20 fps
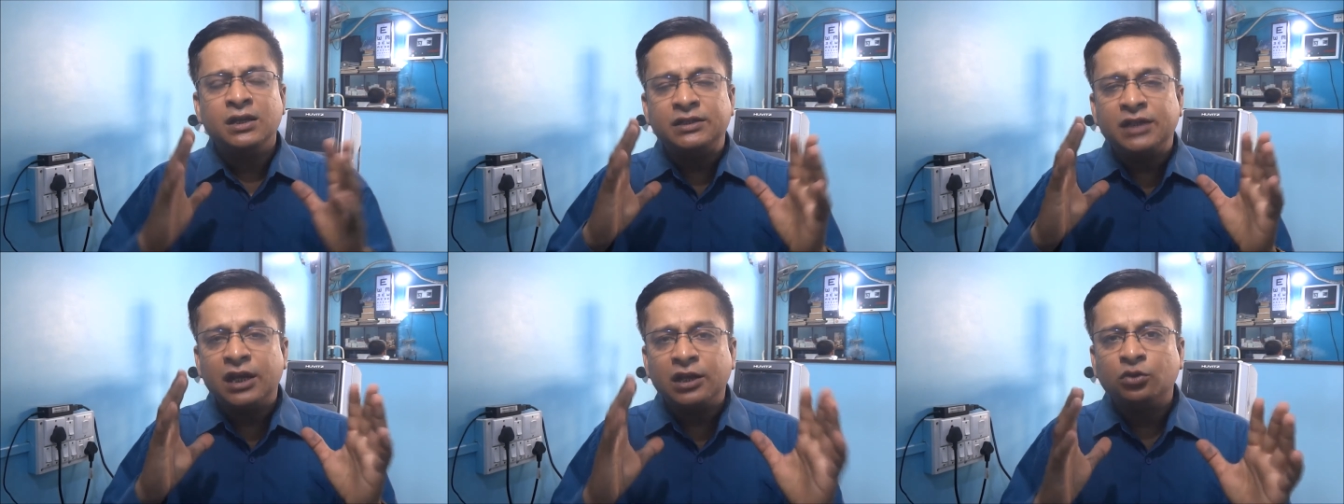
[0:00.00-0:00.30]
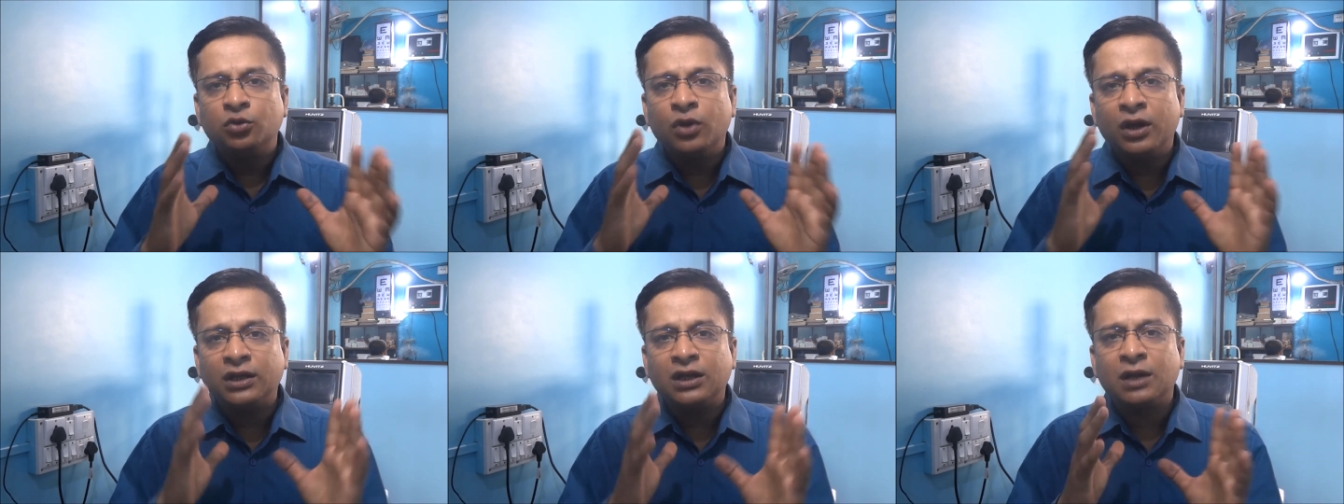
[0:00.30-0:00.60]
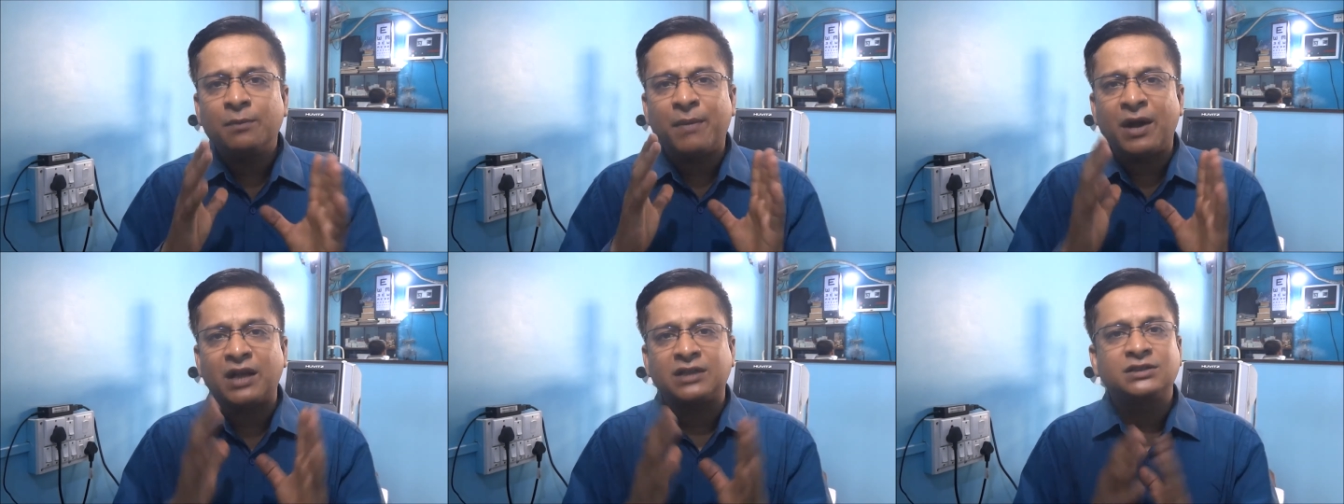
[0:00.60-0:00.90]
যেহেতু এটা
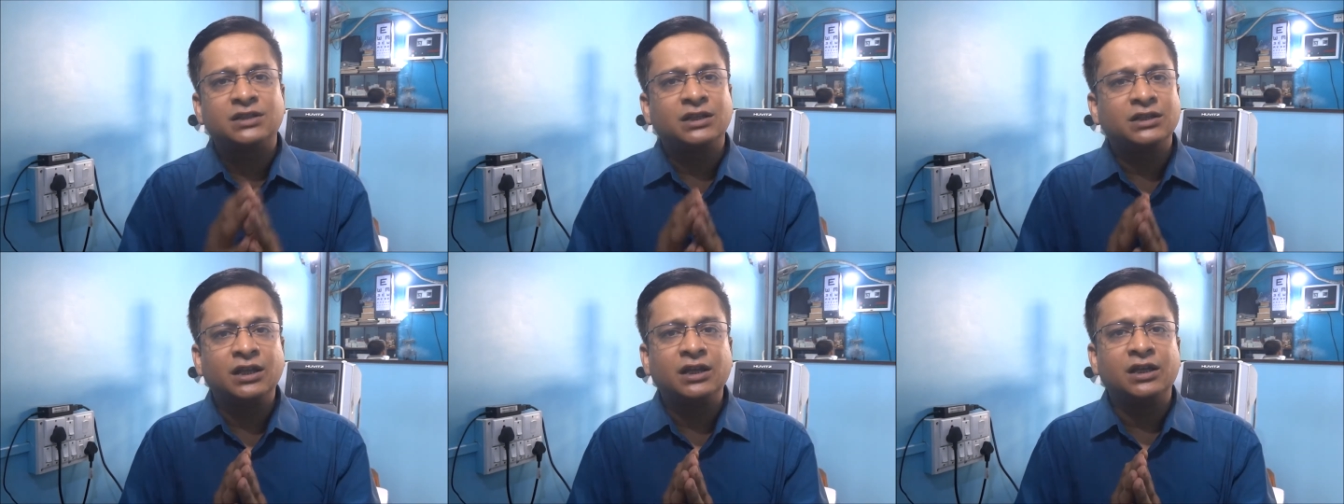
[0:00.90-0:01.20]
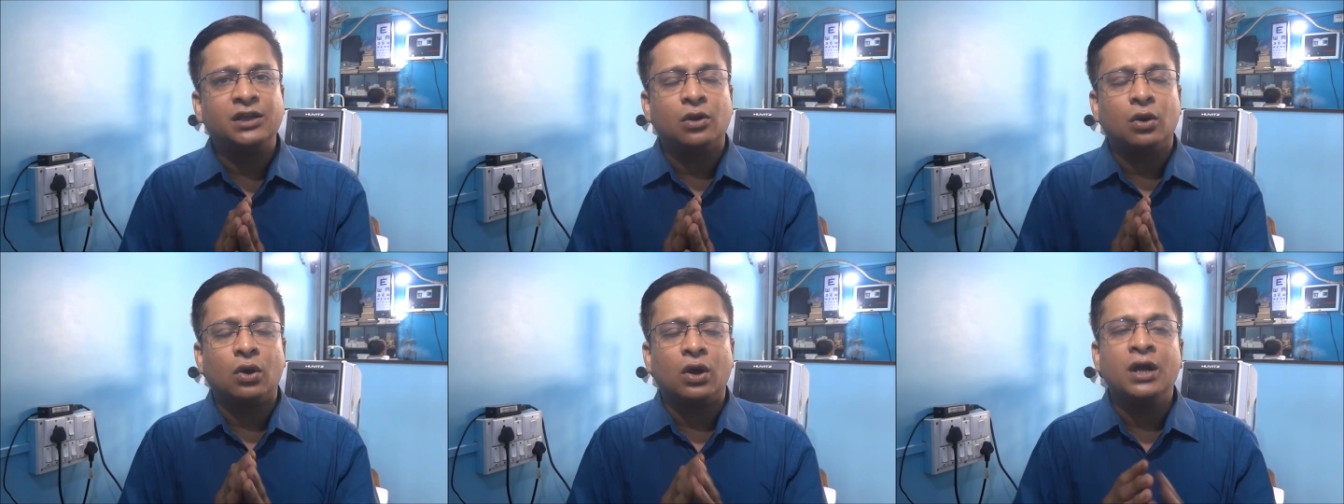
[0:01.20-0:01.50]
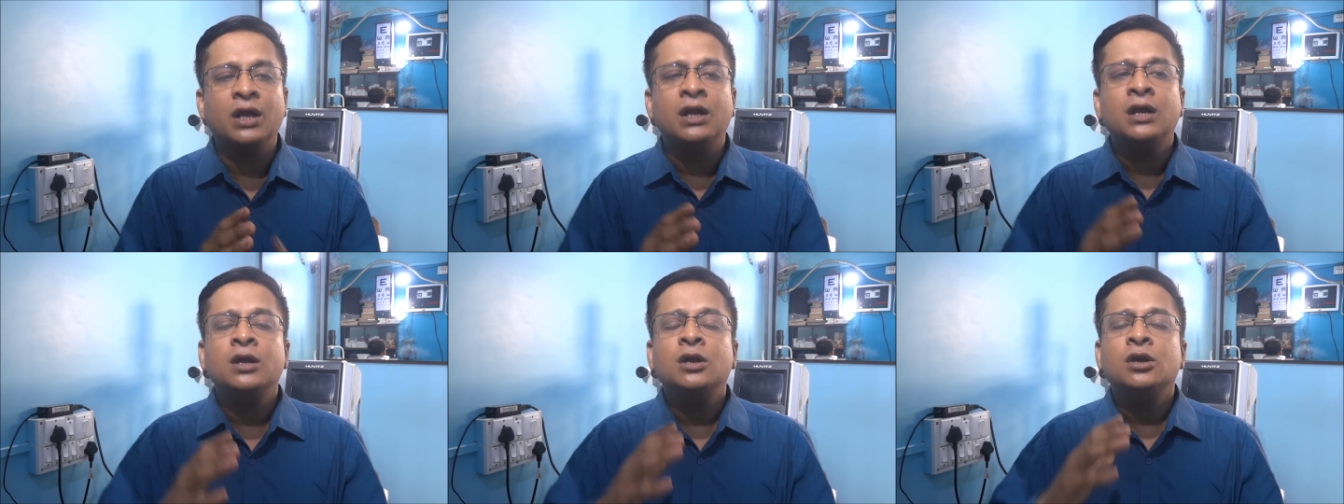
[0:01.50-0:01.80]
বাচ্চাদেরই
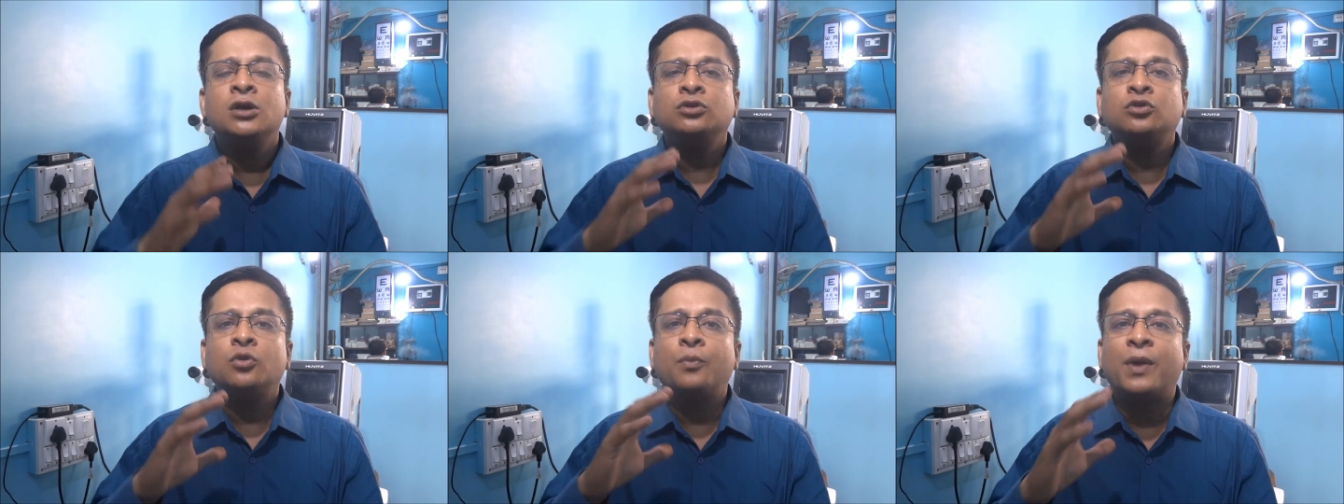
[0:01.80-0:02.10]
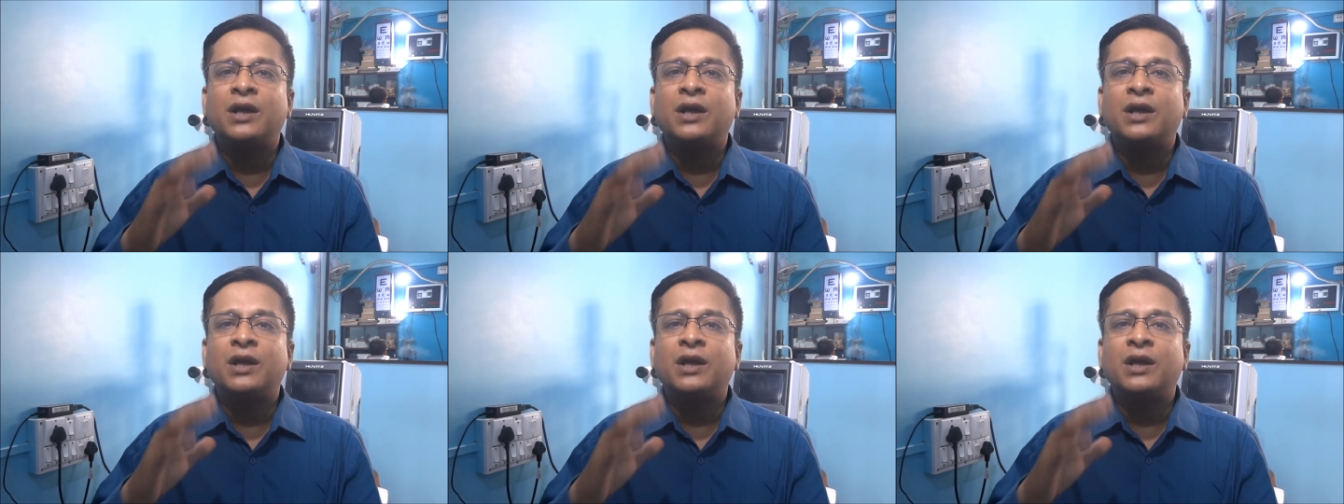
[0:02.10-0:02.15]
হয় তো